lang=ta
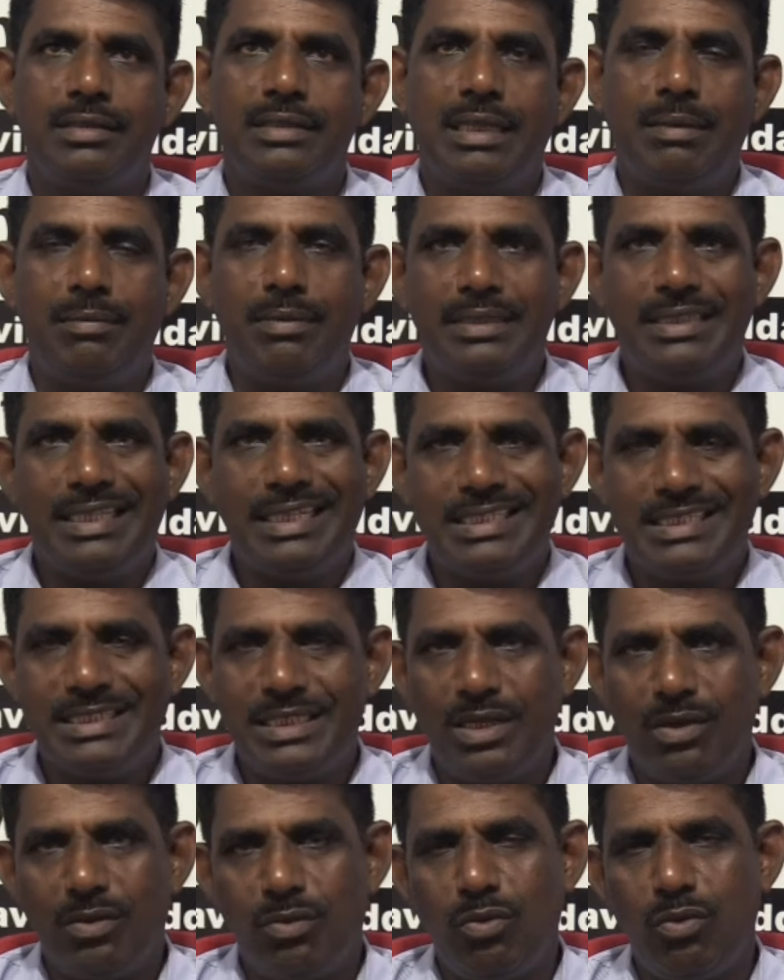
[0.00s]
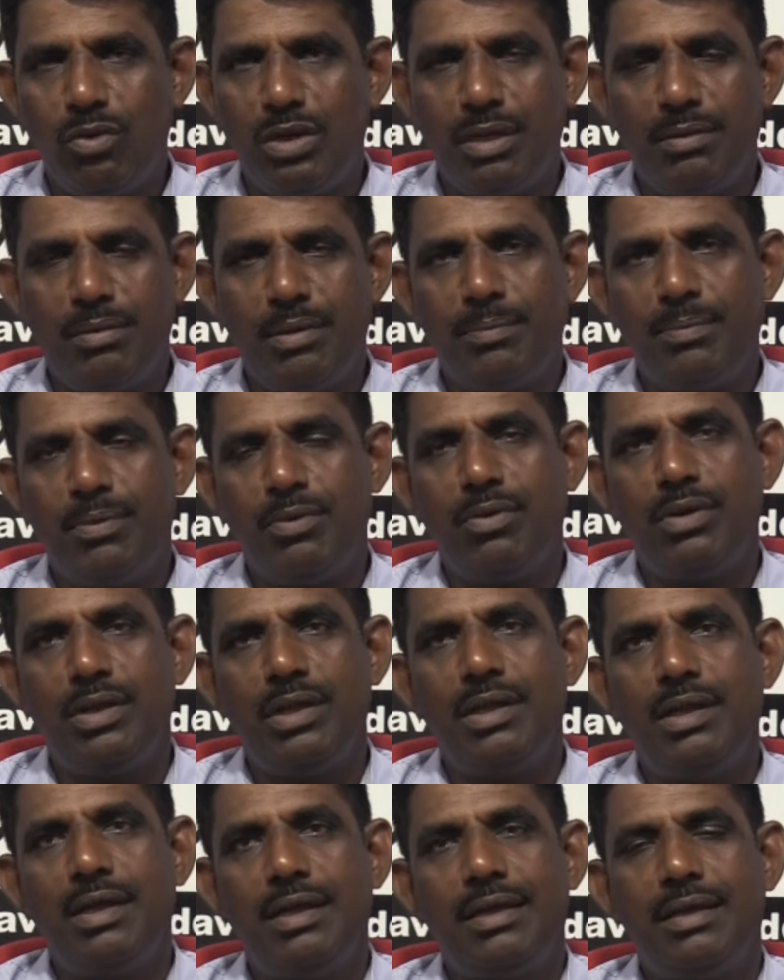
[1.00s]
தமிழ் தேசிய
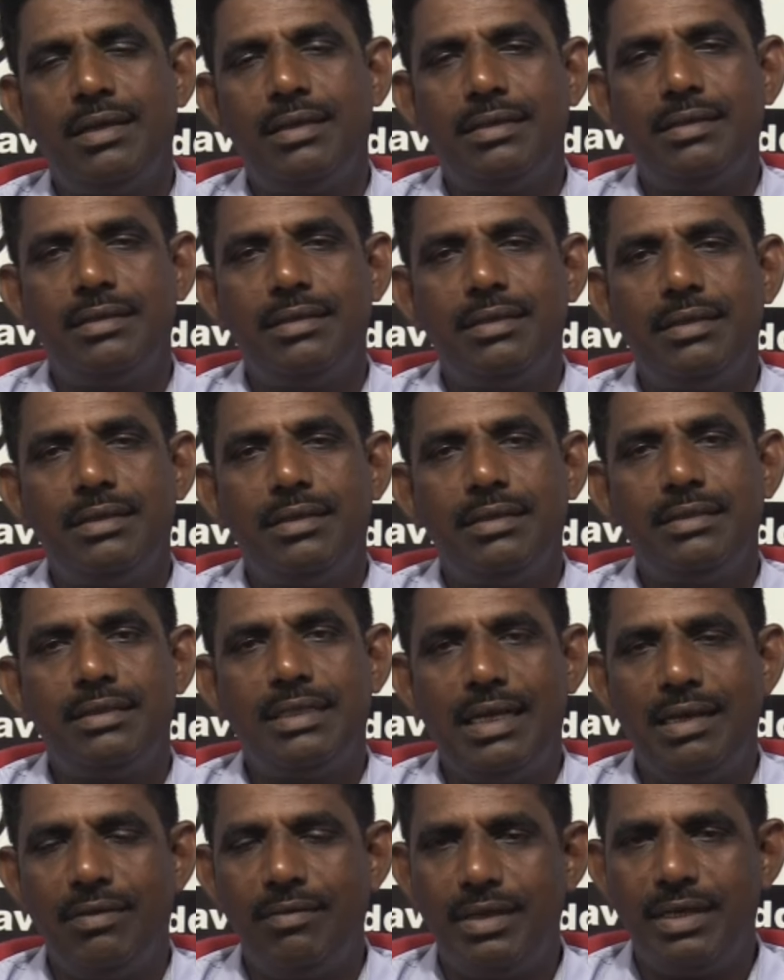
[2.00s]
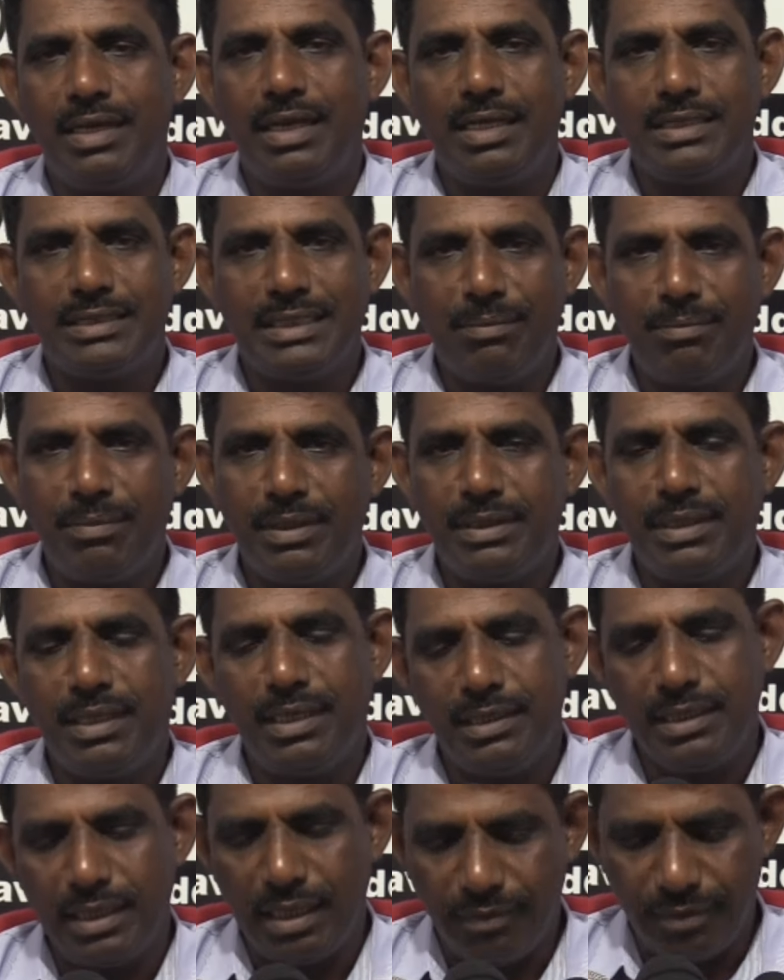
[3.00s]
கூட்டமைப்பினுடைய தலைவர் சம்பந்தன்
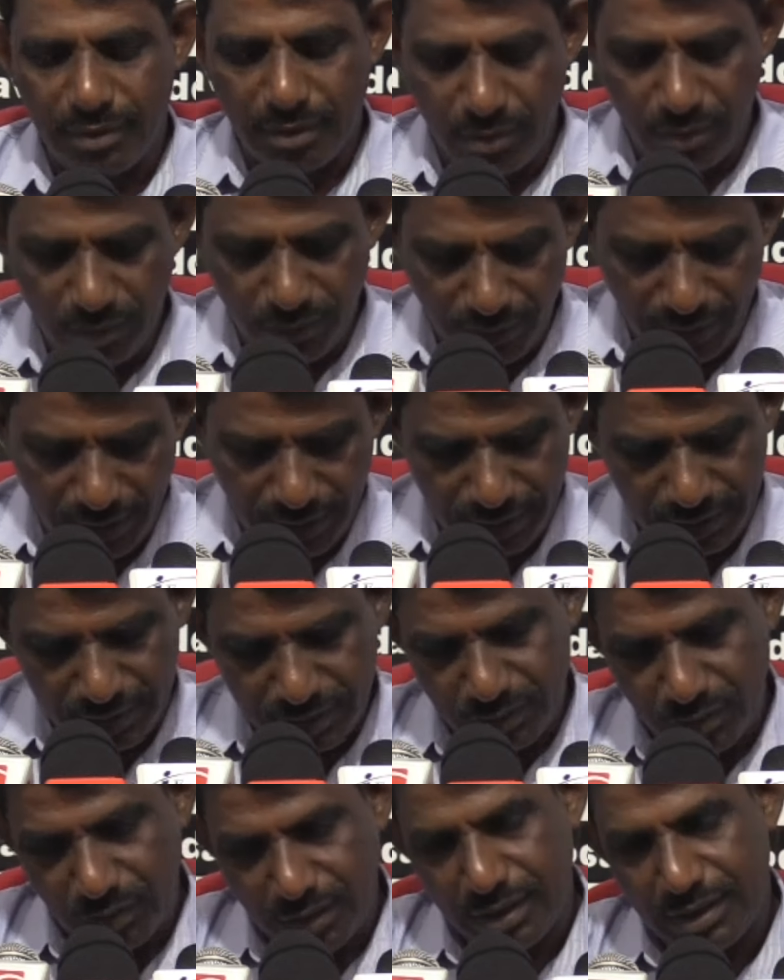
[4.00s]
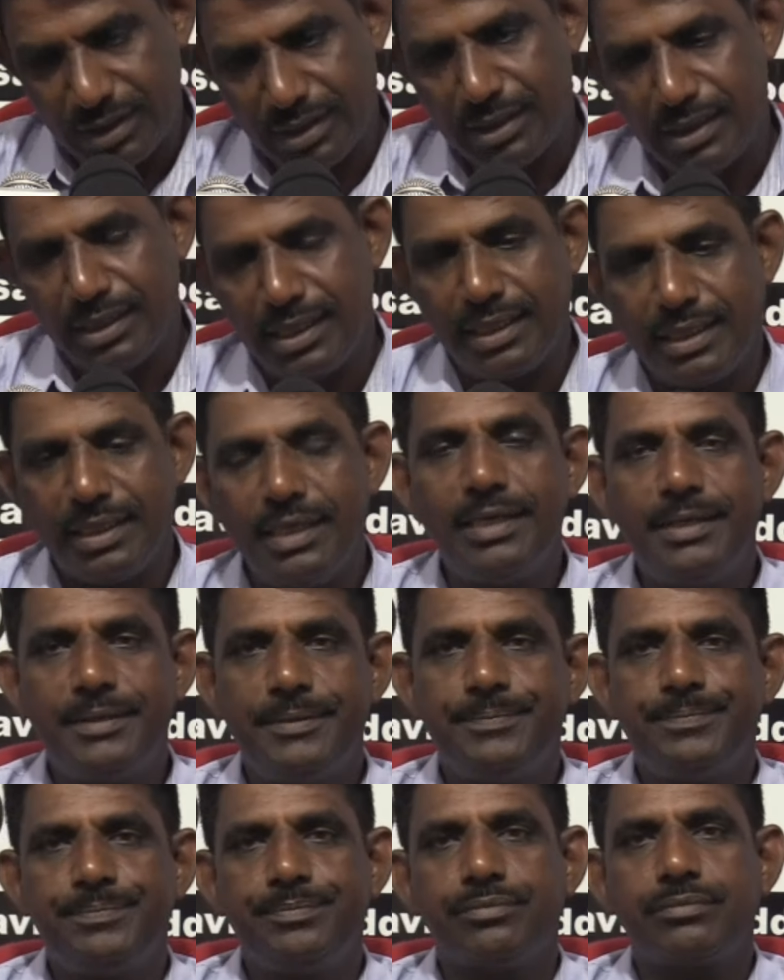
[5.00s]
ஐயா அவர்கள் ஒரு விடயத்தை சொல்லியிருக்கின்றார்கள்
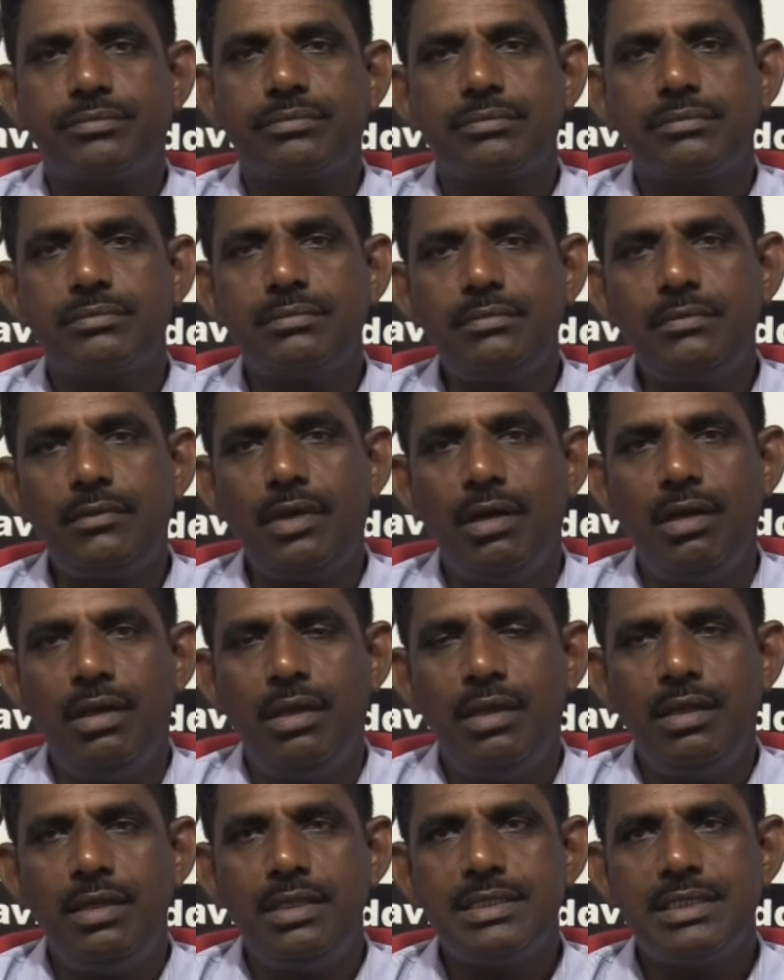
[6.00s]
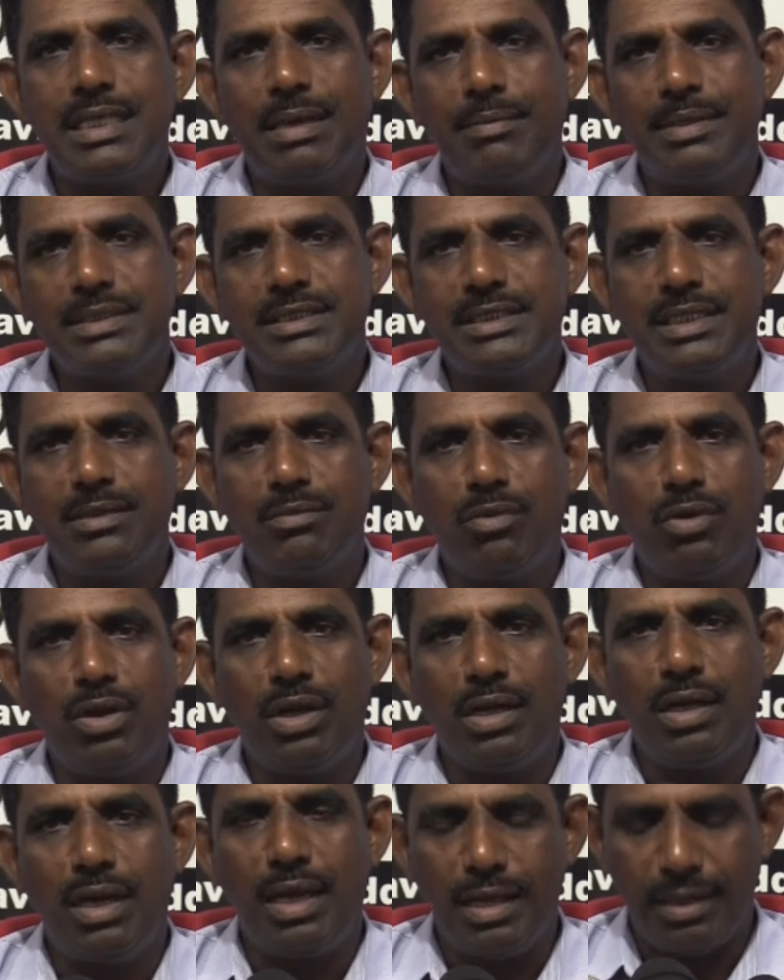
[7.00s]
சமஷ்டி
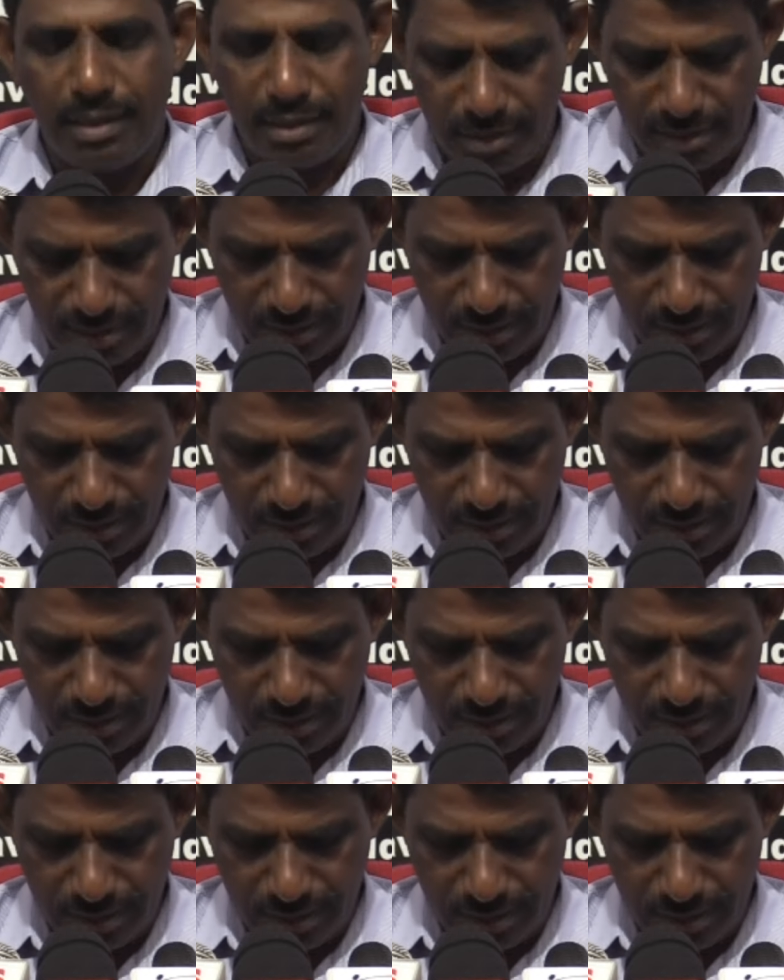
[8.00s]
முறையிலான